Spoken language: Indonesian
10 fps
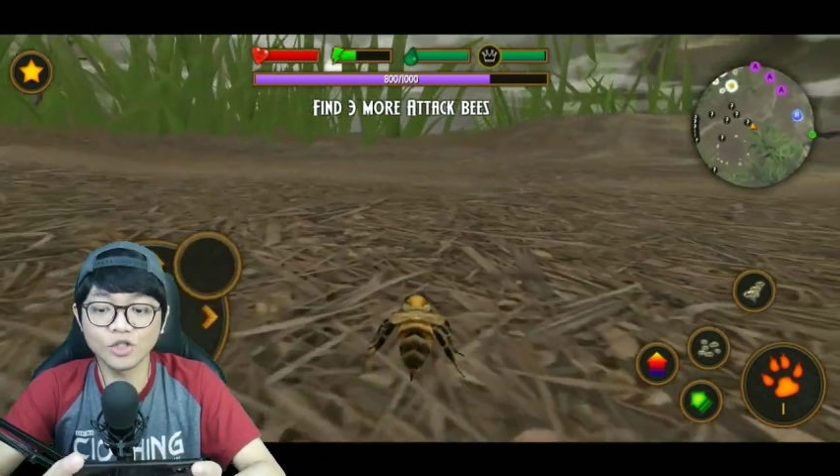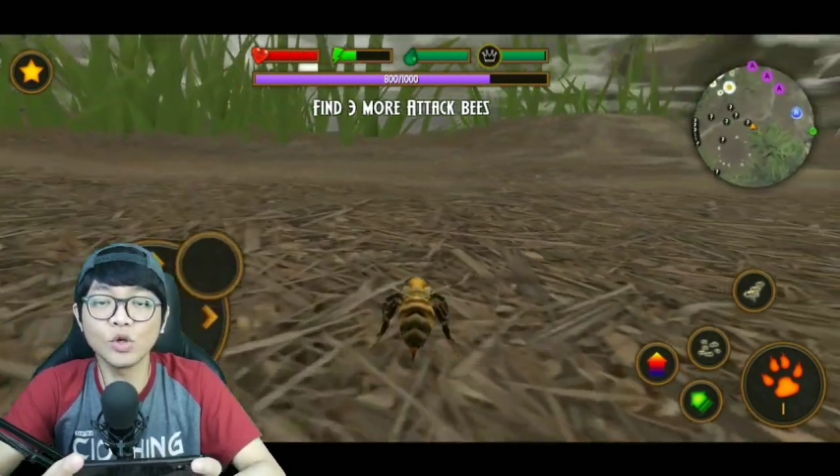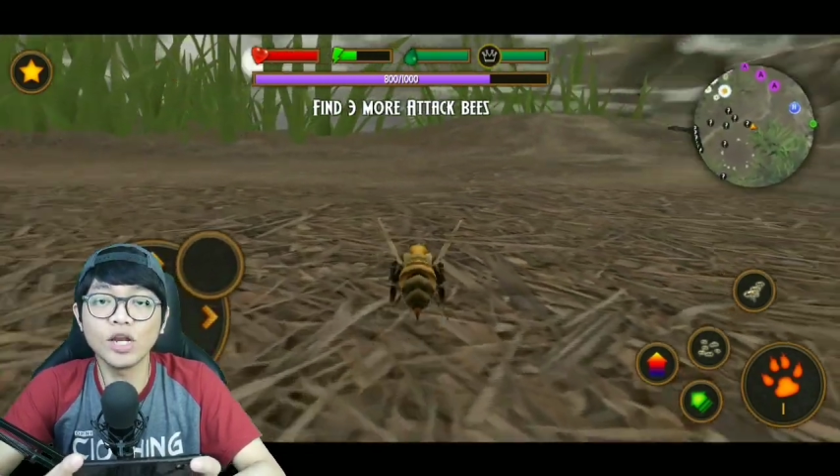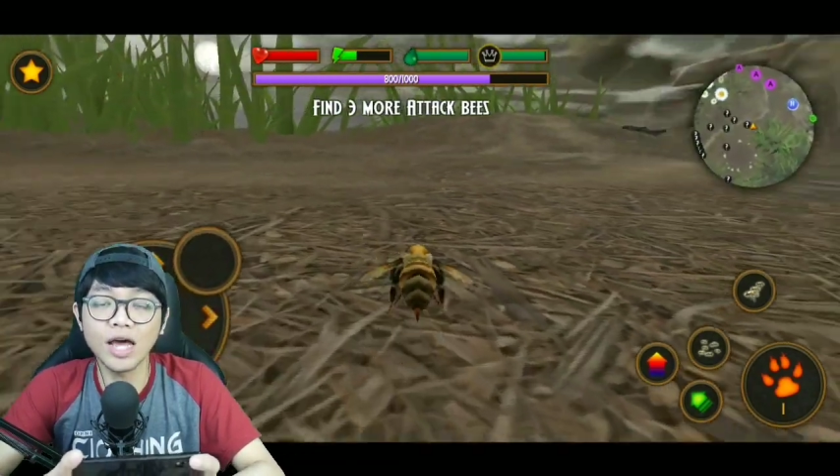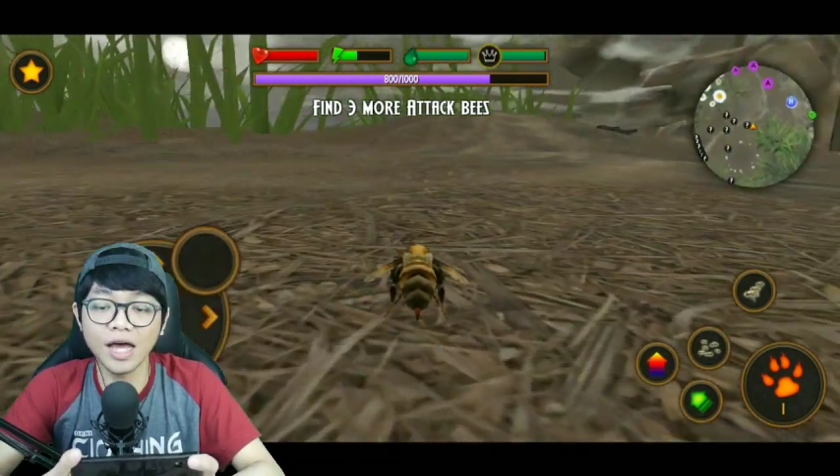
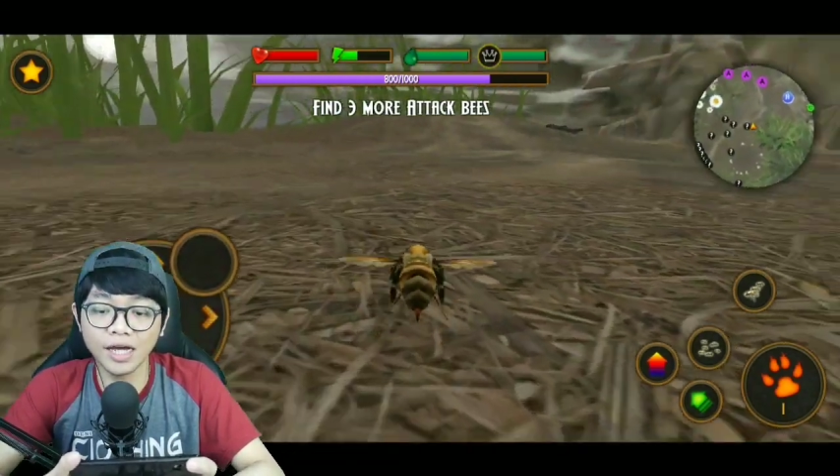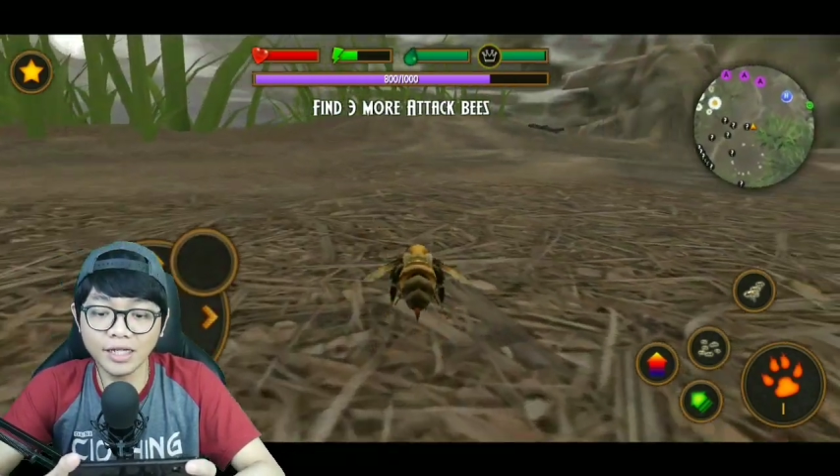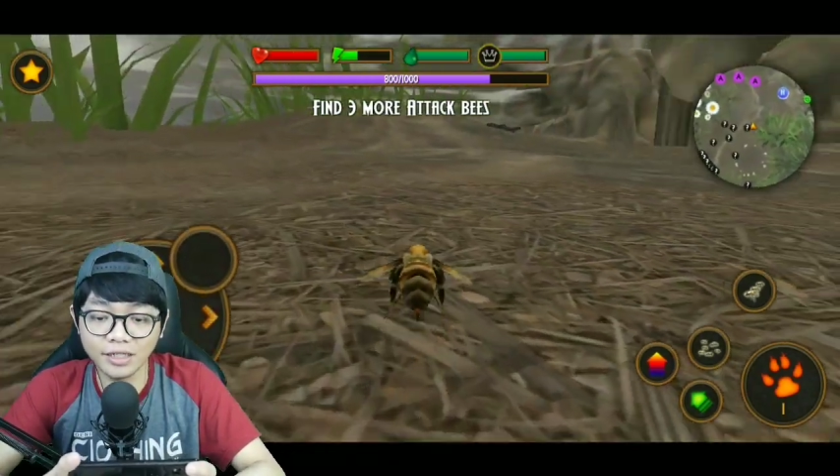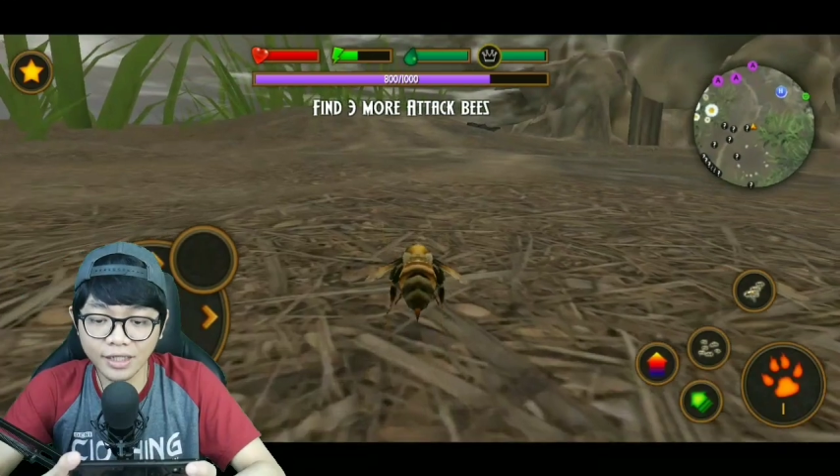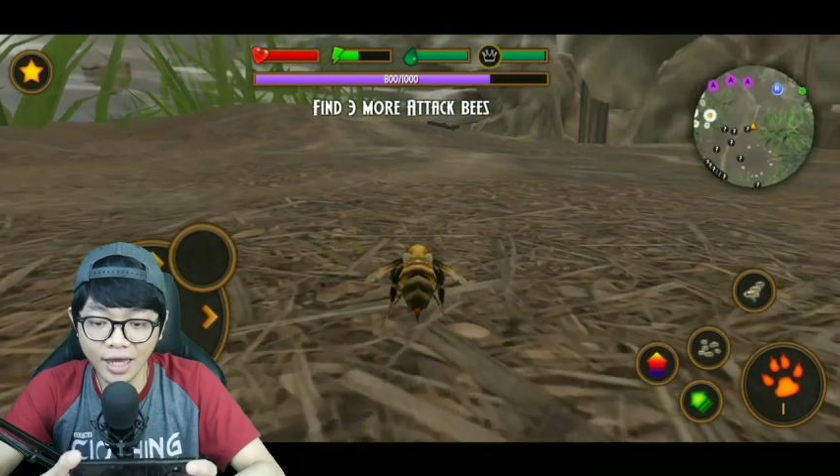sudah
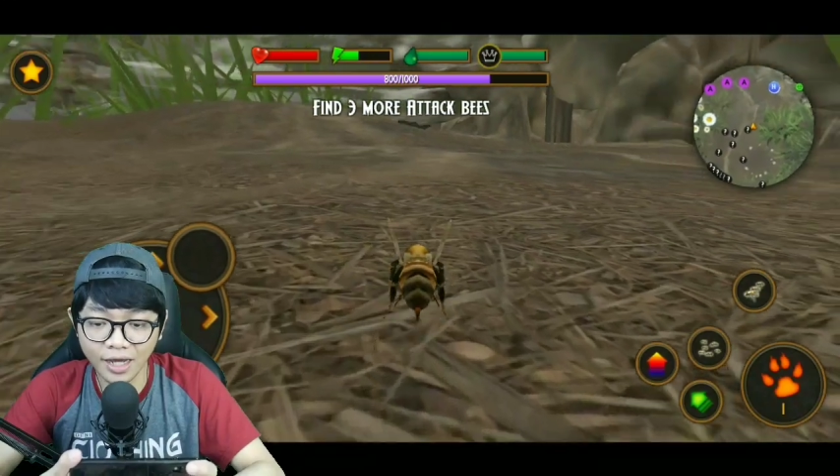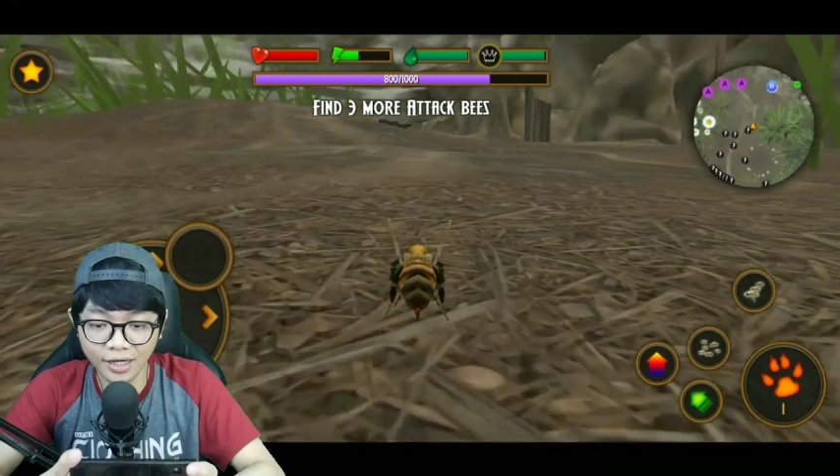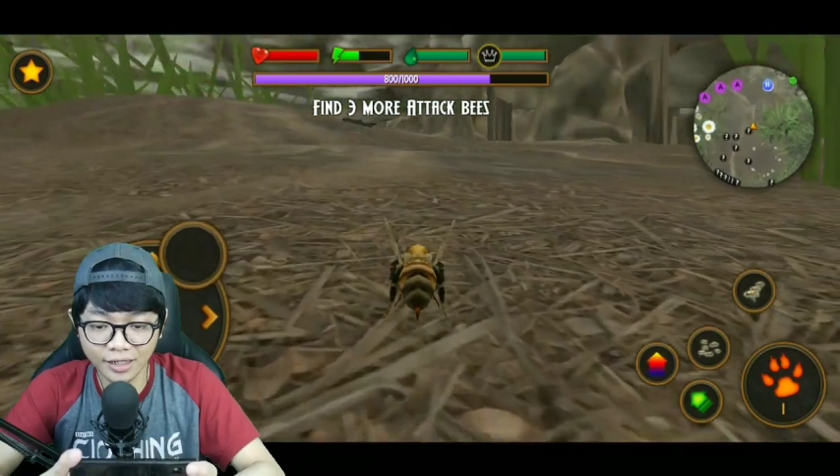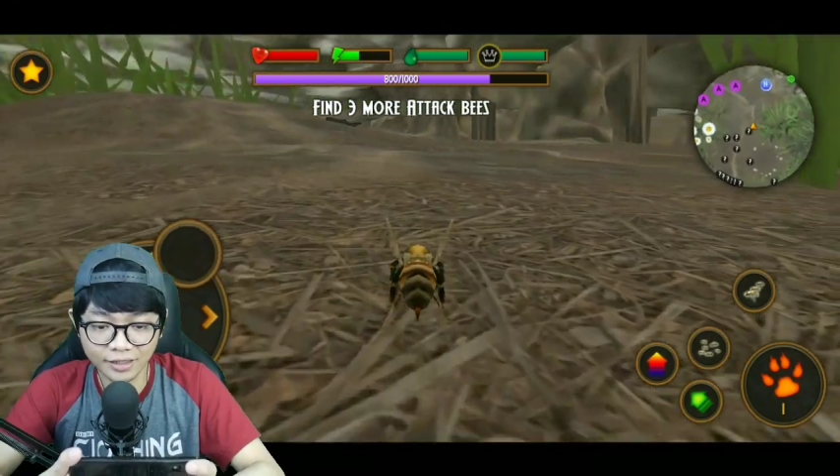kenyang